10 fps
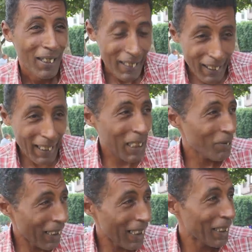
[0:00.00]
هي
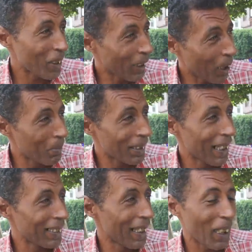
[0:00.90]
عارف عانى ويحب
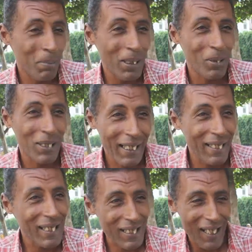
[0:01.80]
يتهنى على بنته
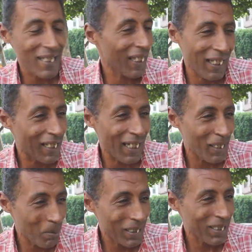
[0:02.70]
لكن الشخص الخطا
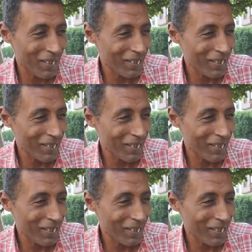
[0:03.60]
اللي باش